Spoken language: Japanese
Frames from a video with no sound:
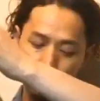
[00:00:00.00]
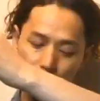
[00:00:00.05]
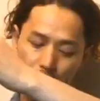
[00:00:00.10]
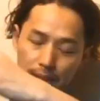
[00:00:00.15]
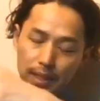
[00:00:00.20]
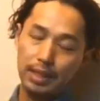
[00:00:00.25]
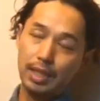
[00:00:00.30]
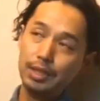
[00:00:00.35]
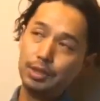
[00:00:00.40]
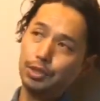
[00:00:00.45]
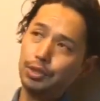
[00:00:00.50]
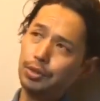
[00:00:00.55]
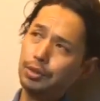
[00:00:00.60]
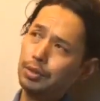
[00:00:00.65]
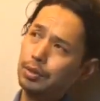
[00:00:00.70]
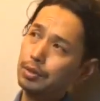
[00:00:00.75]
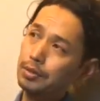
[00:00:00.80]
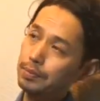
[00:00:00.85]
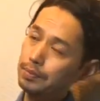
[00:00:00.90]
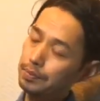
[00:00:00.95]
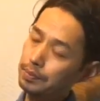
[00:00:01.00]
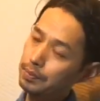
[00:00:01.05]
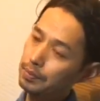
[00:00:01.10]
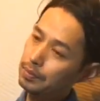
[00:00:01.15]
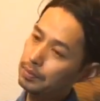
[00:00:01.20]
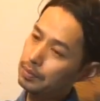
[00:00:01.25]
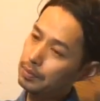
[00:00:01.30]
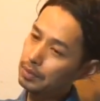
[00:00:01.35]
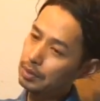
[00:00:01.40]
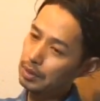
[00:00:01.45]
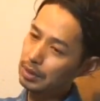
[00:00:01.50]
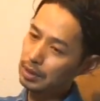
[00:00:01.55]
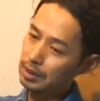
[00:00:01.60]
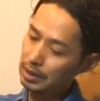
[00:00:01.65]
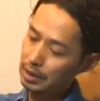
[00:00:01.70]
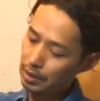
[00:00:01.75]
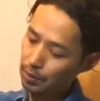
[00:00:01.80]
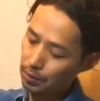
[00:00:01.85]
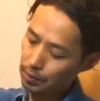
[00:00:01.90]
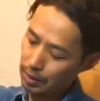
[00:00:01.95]
は 70
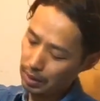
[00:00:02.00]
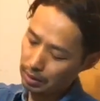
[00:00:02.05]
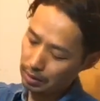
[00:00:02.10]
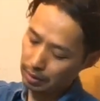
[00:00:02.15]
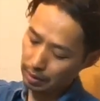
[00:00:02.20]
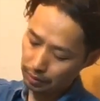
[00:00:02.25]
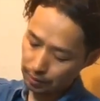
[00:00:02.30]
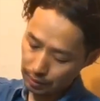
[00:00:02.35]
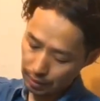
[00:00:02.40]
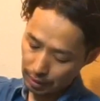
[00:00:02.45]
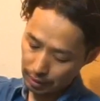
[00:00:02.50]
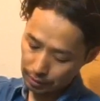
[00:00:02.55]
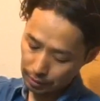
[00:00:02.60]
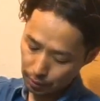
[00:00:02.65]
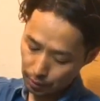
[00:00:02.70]
死後だったので、